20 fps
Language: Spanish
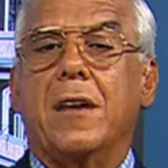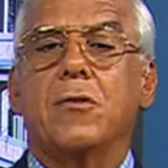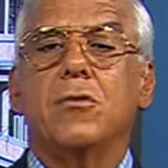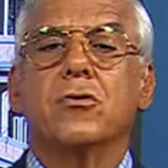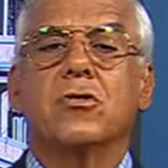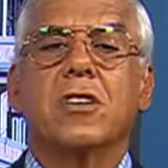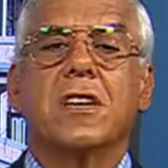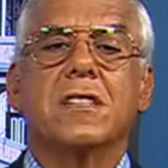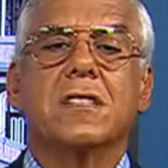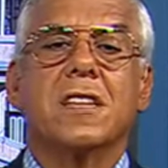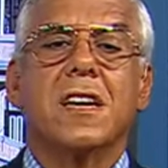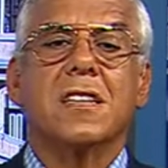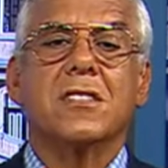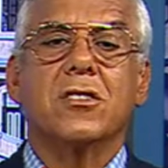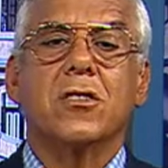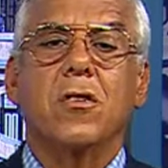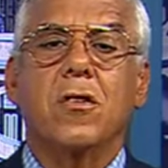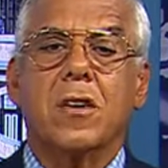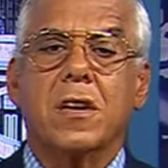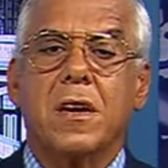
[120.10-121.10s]
la
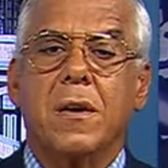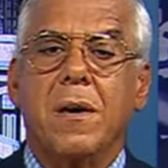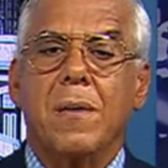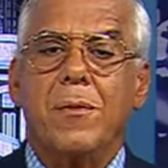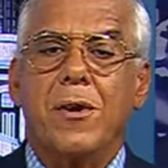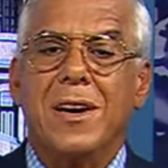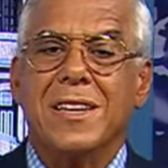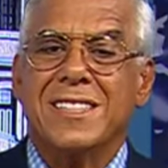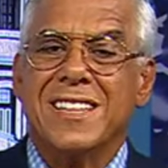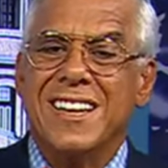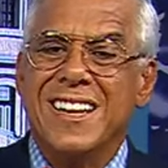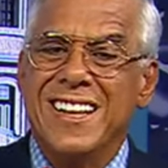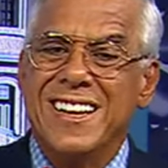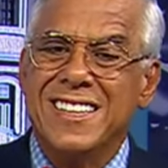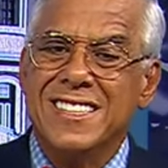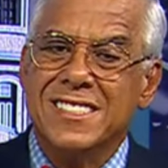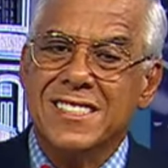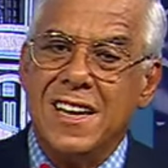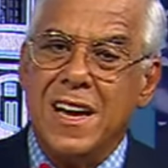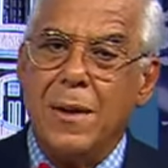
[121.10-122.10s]
concentración que vamos a tener
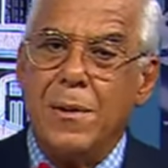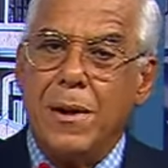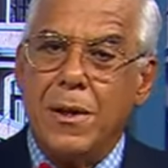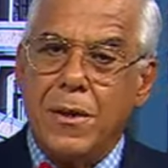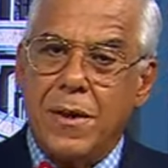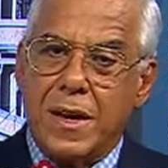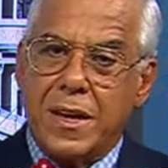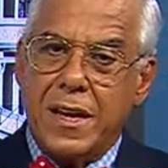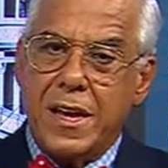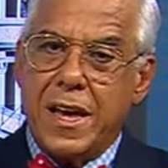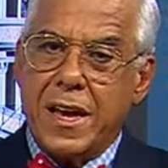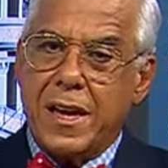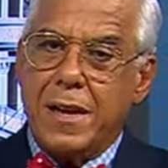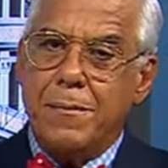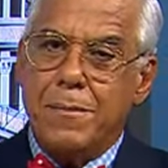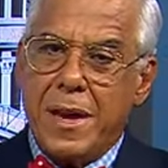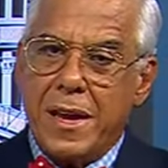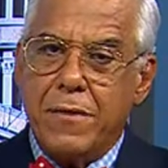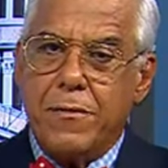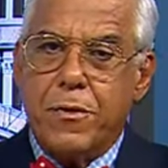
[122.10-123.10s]
el sábado aquí en el
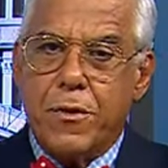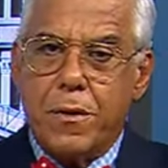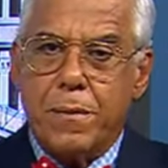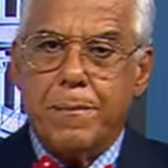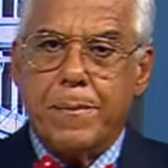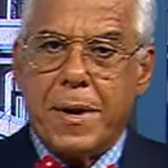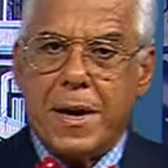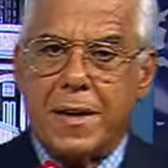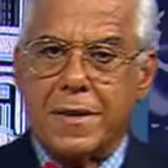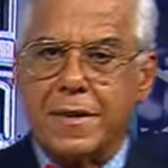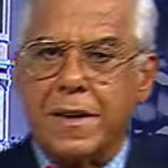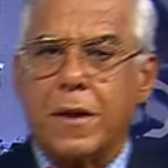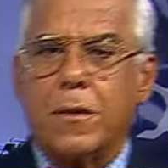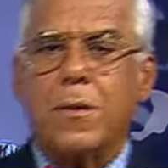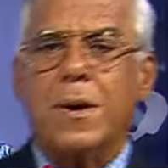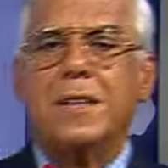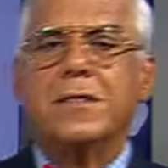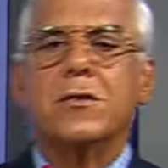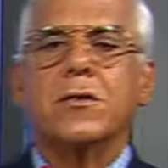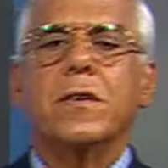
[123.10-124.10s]
Bayfront Park de
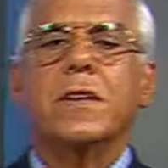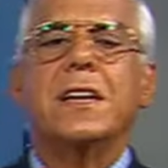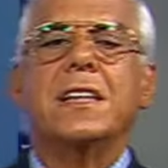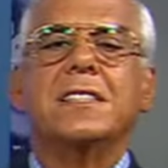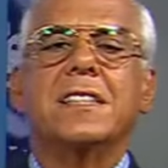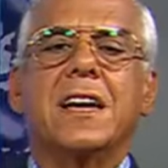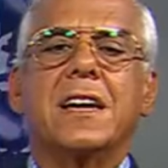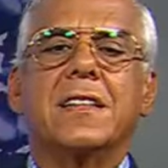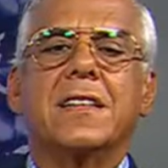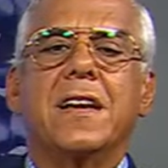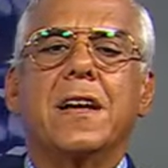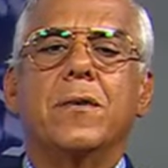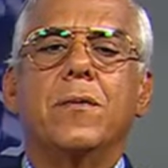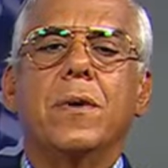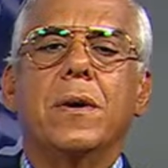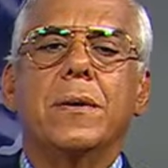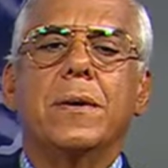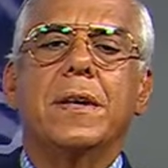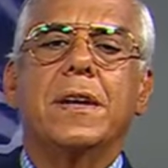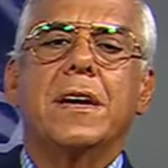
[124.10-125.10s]
4 de la tarde a
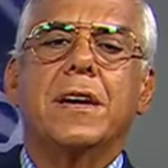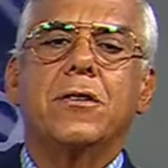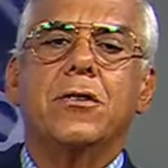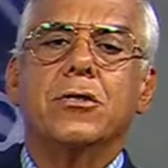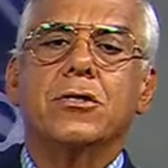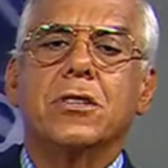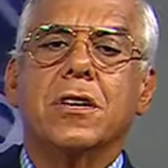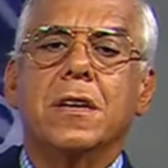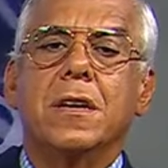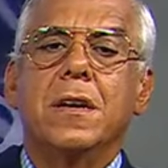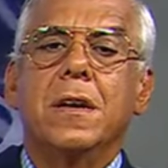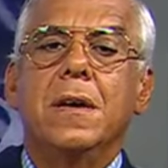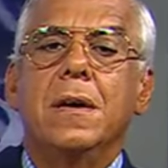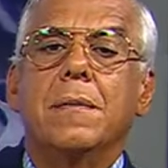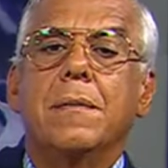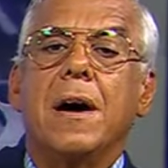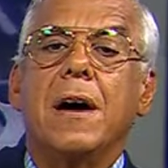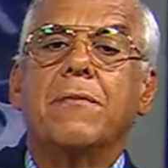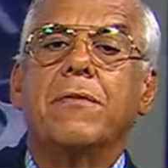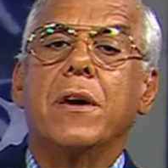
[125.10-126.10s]
9 de la noche
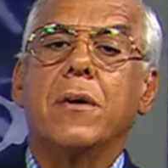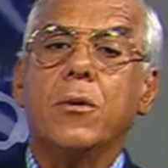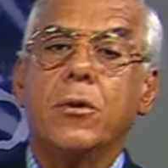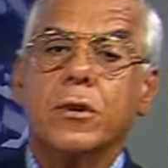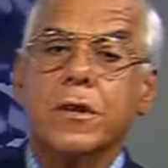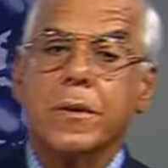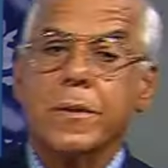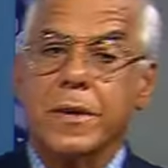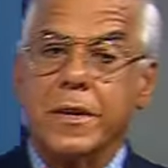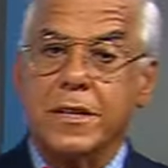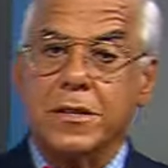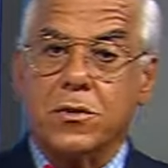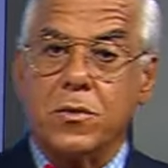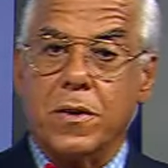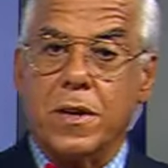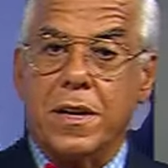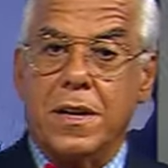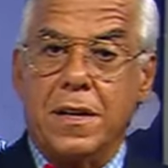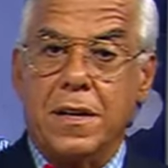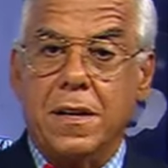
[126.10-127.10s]
a favor de
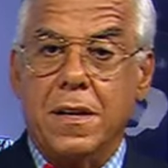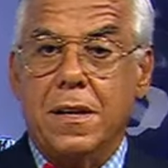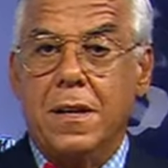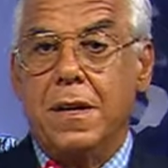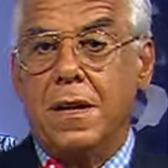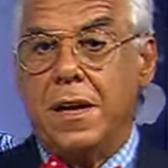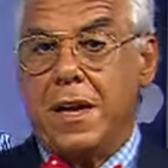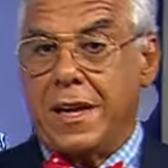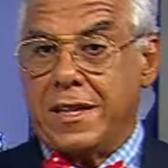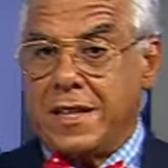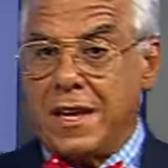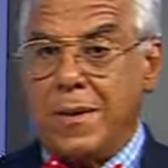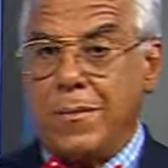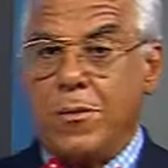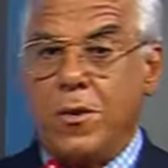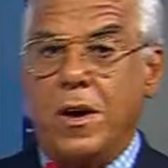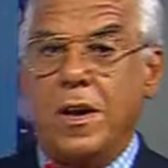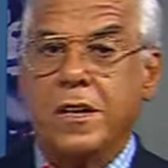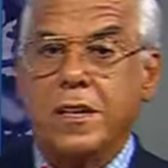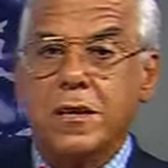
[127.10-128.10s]
Venezuela.
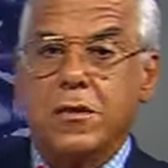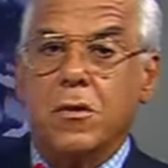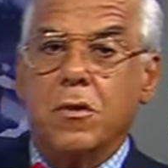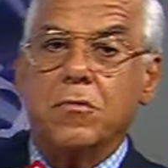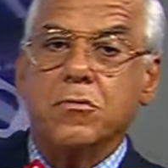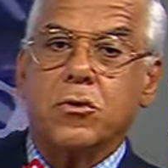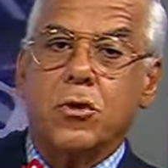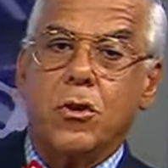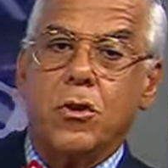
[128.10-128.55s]
Estamos allí con